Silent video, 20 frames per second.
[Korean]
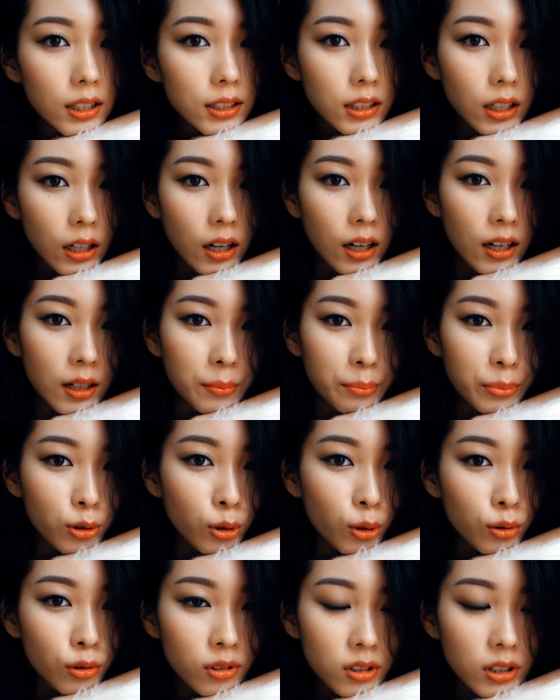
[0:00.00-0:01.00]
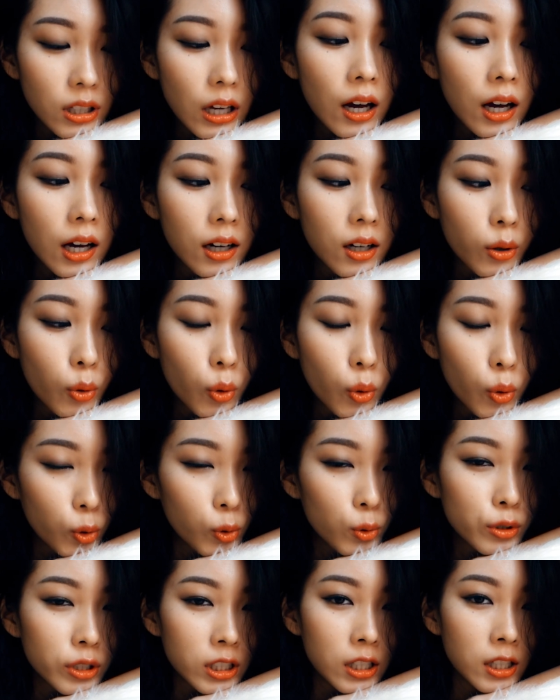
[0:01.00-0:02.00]
제가 프로듀서
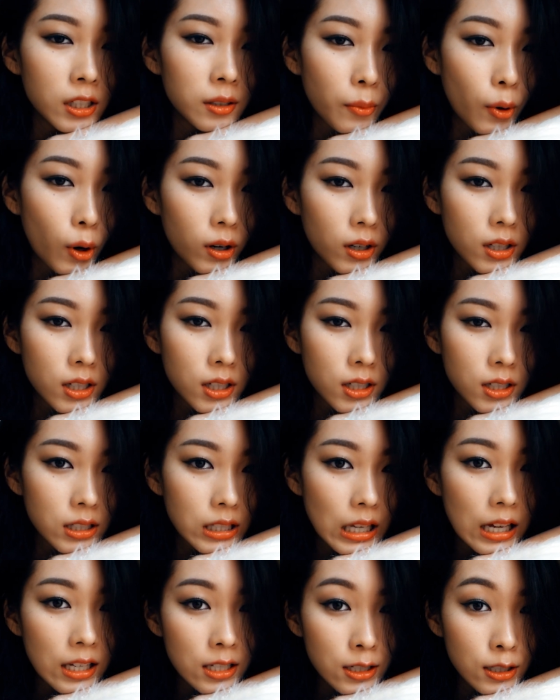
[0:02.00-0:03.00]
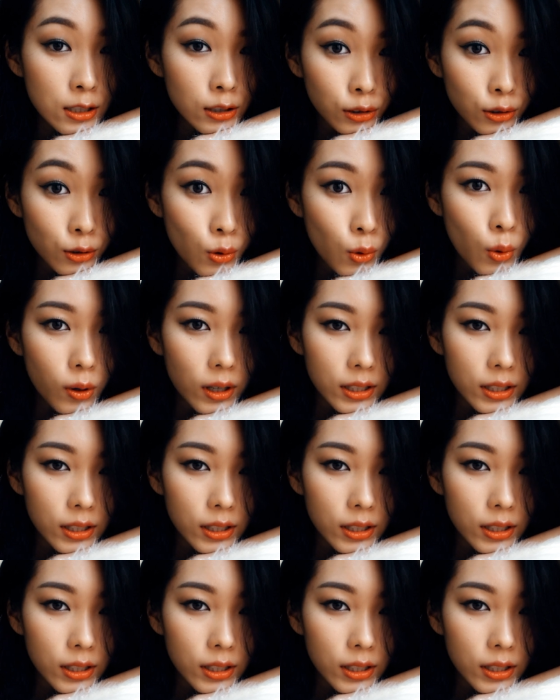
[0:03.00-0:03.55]
공효진 머리 사진을 들고